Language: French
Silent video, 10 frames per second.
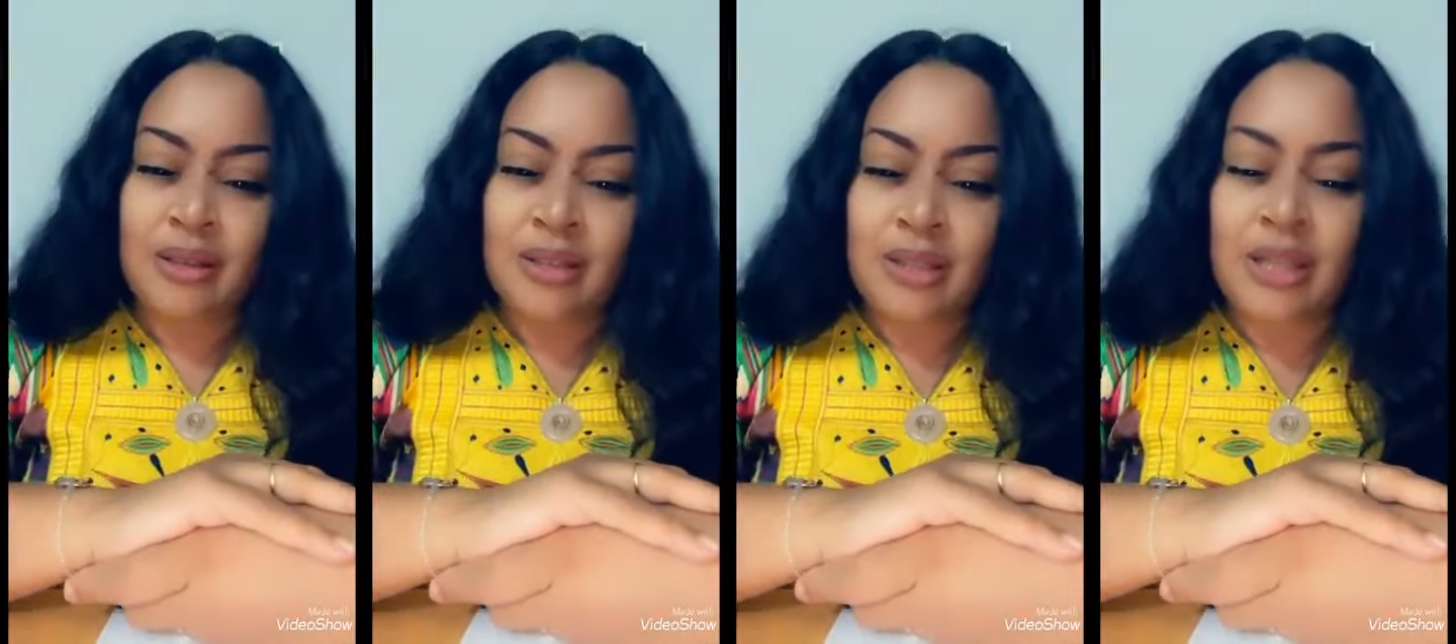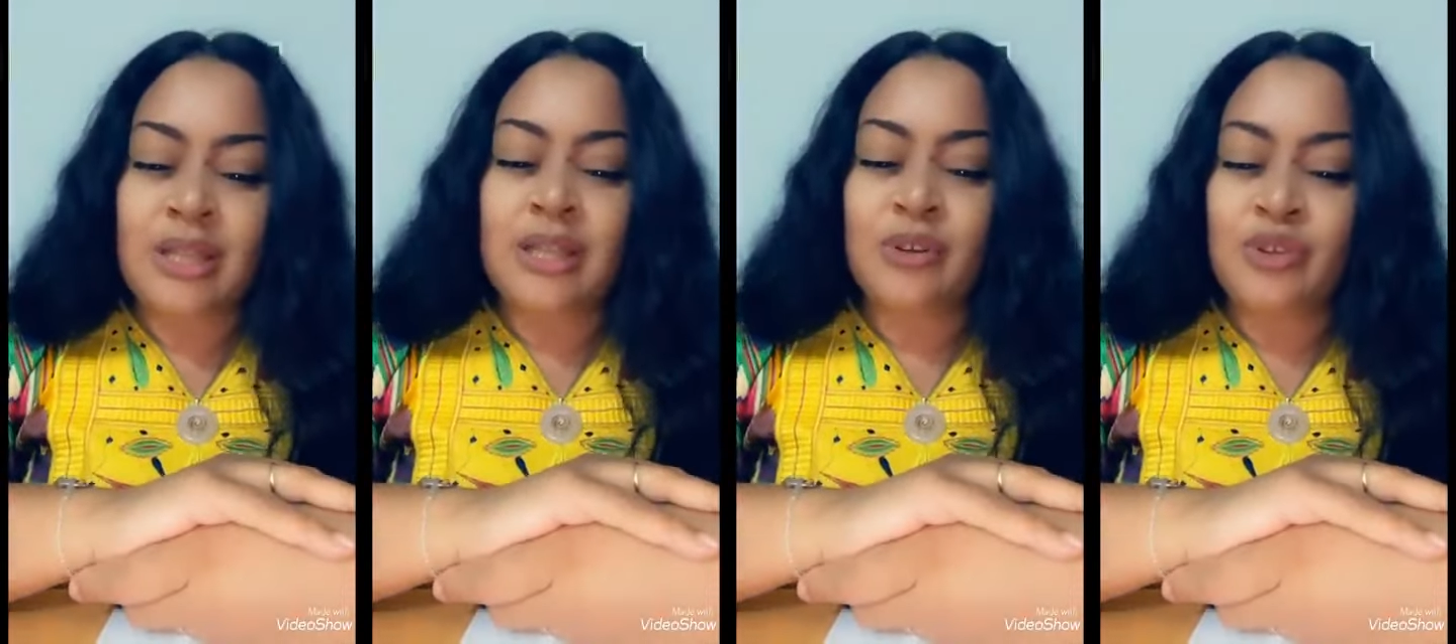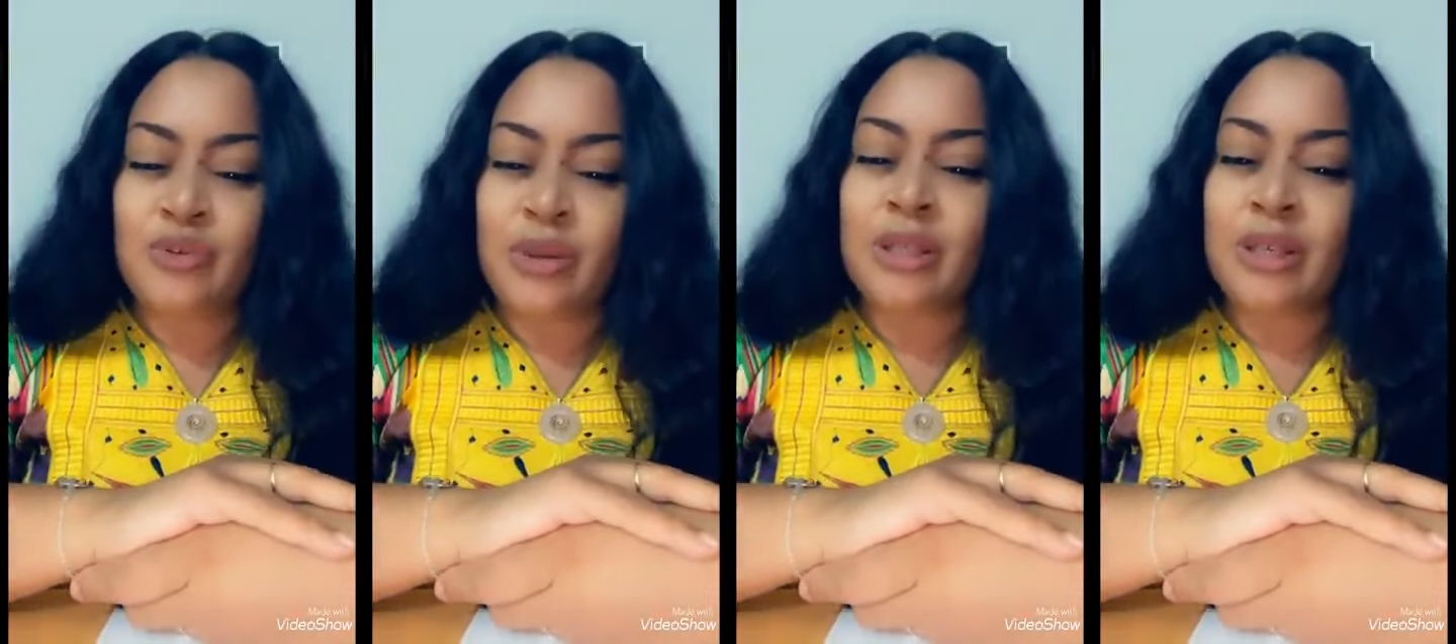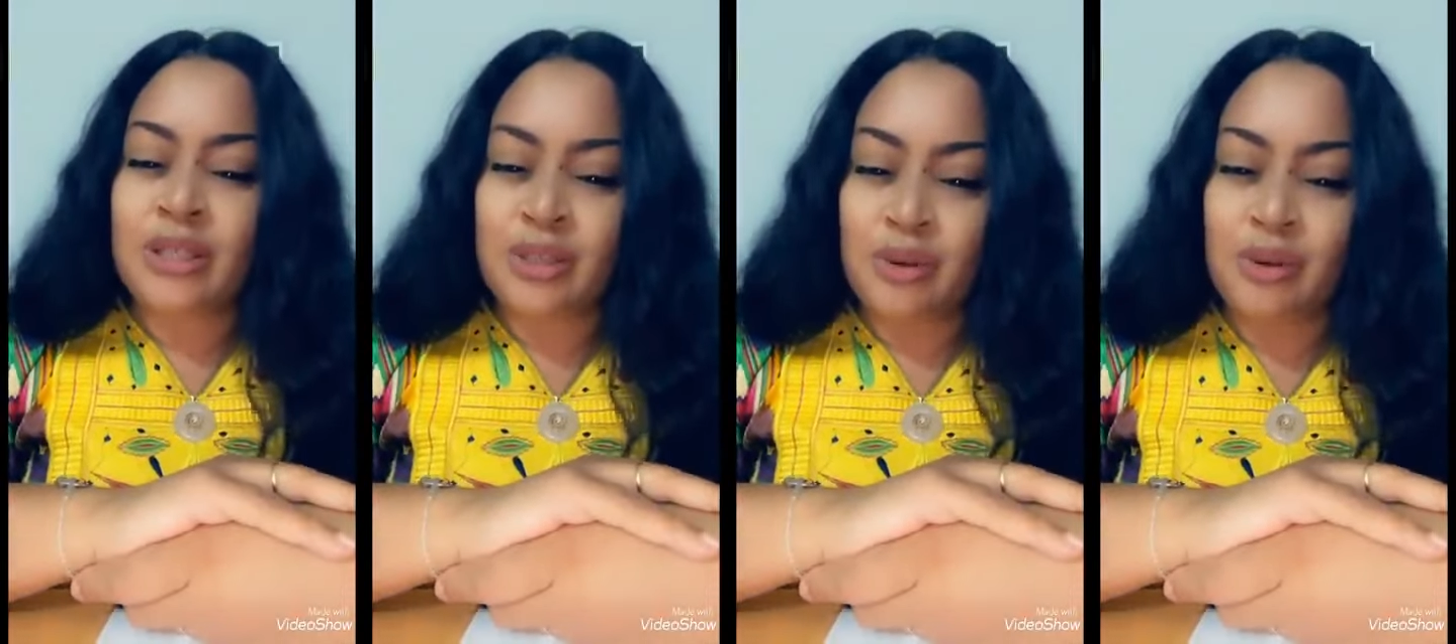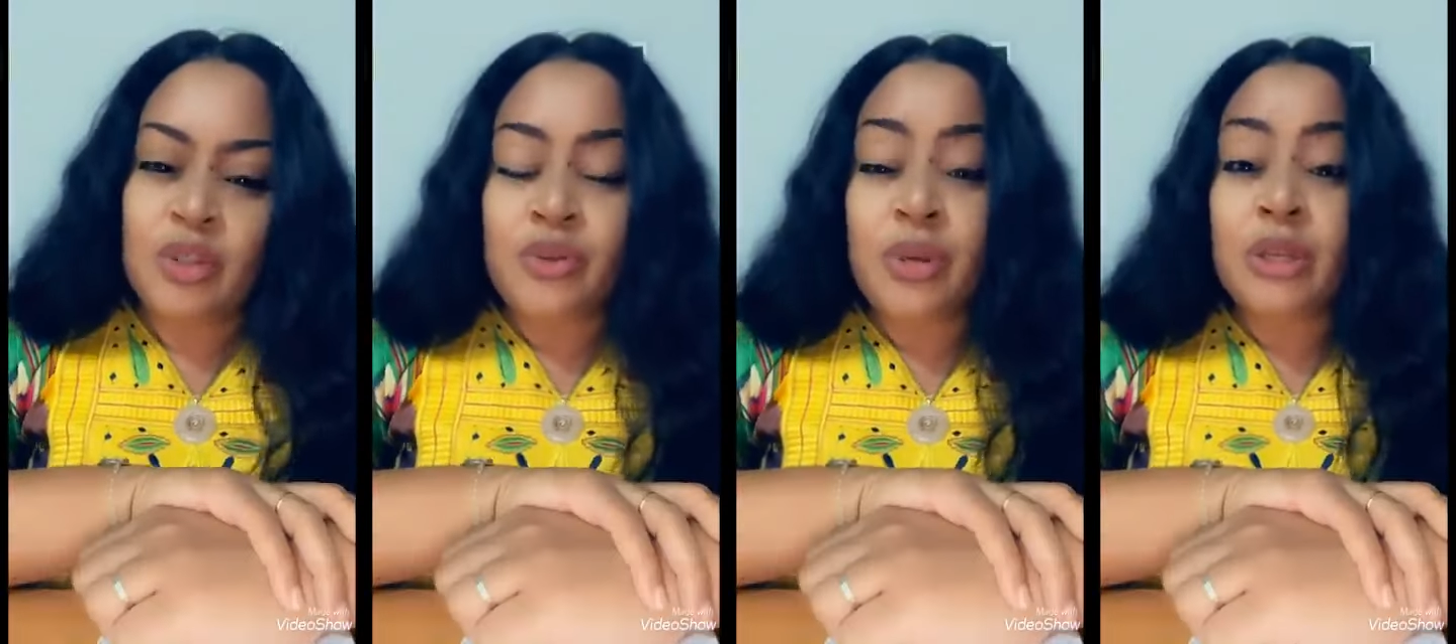C'est-à-dire que tu as un trésor,
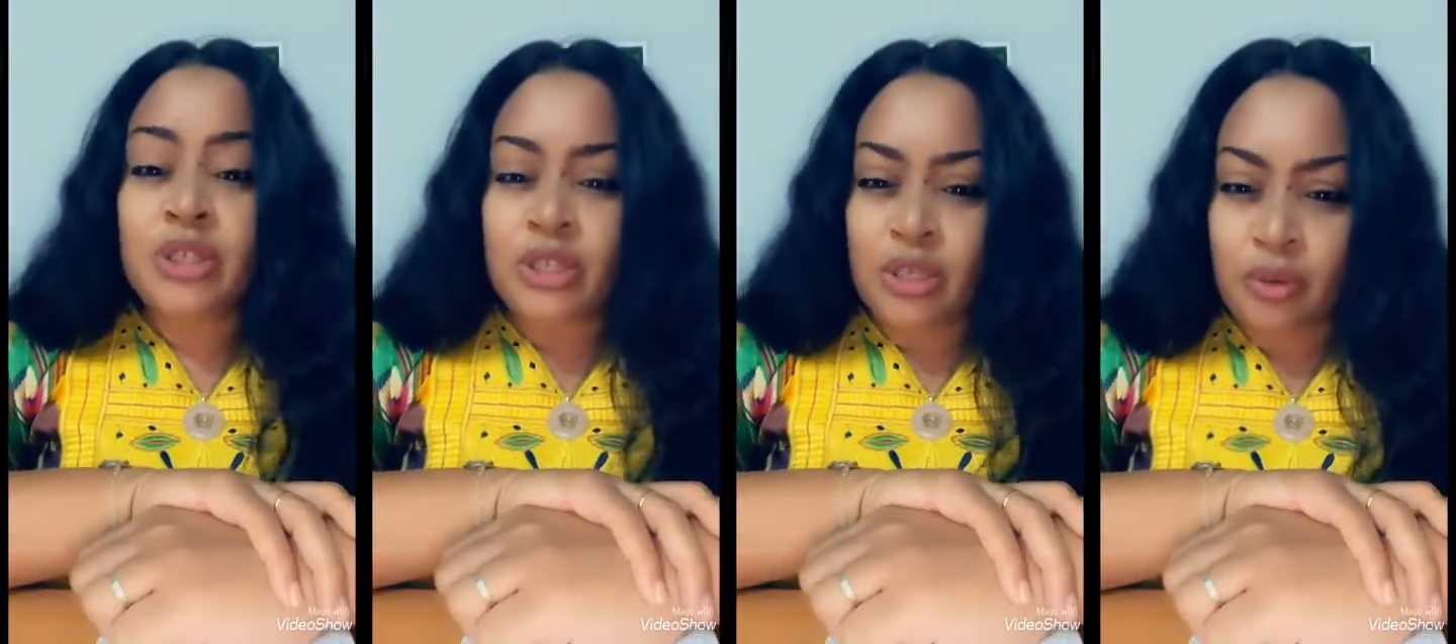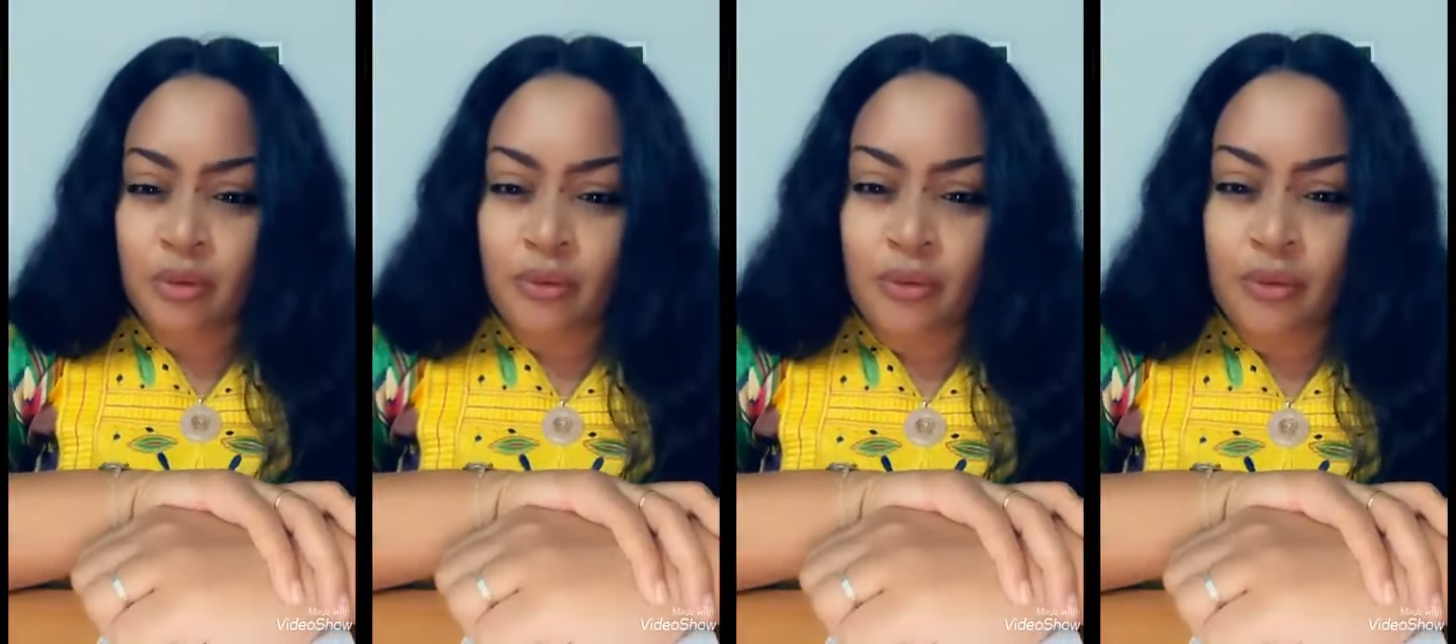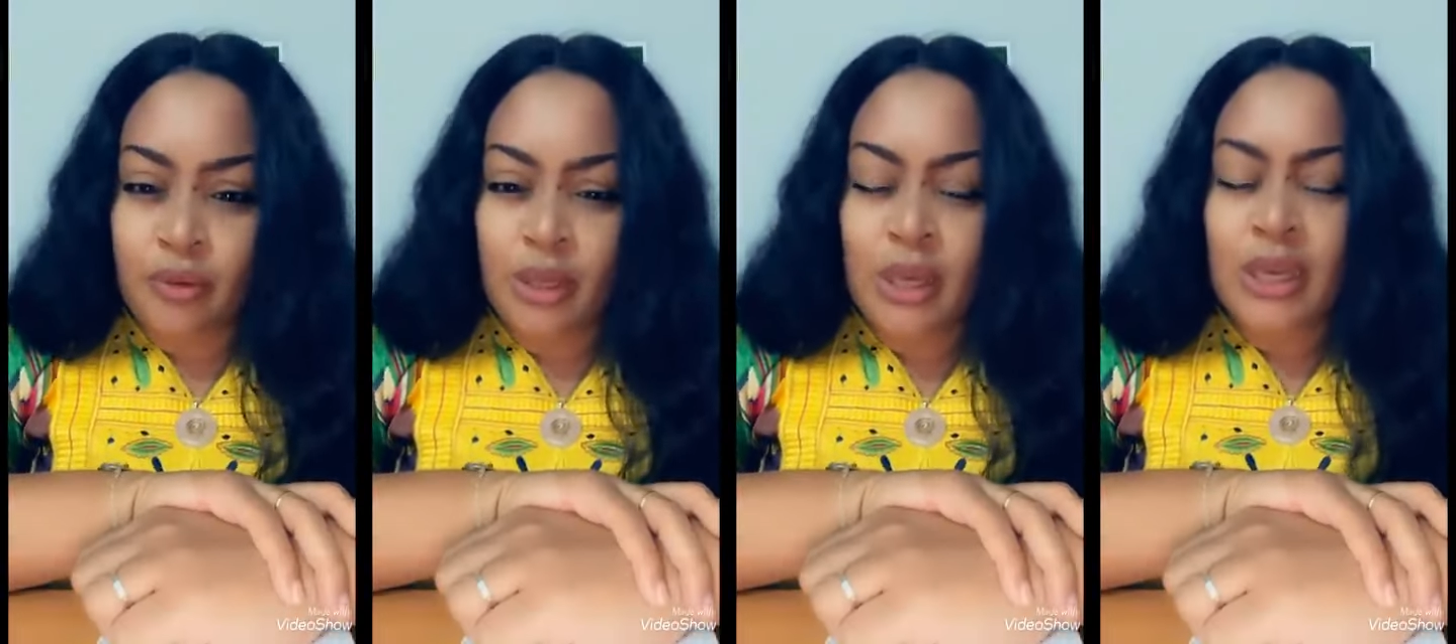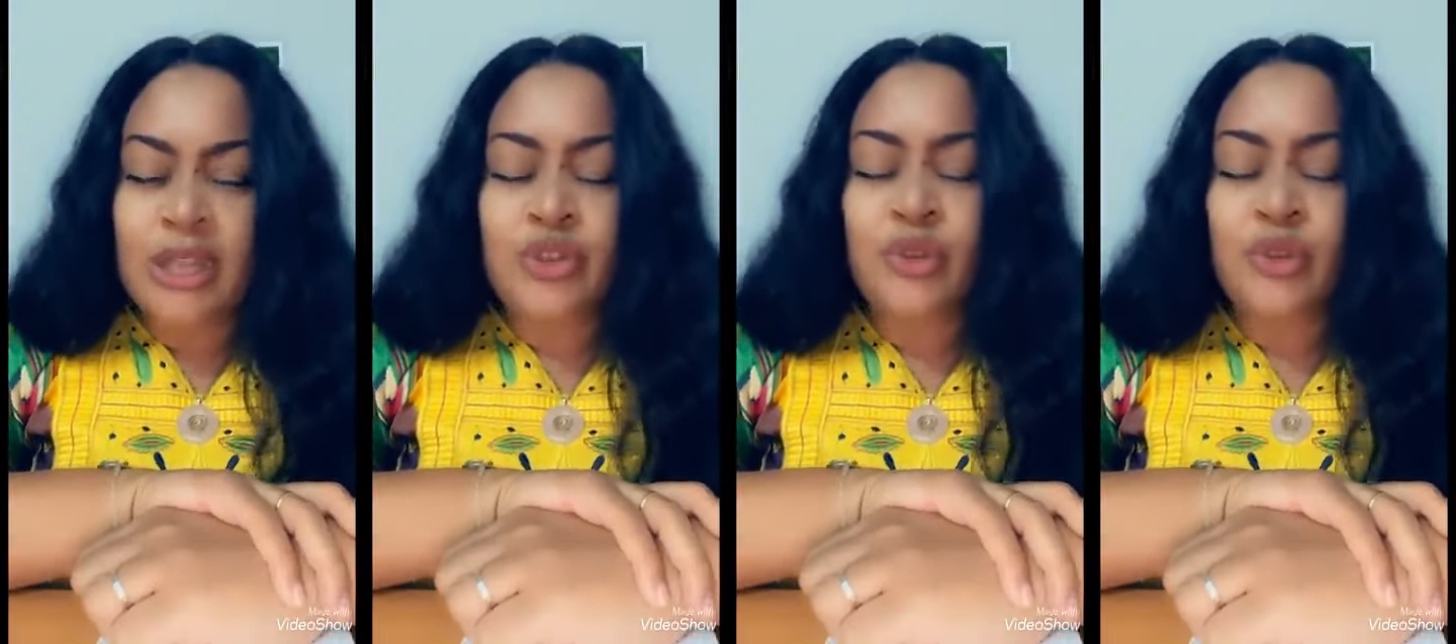tu as un chef-d'œuvre et Dieu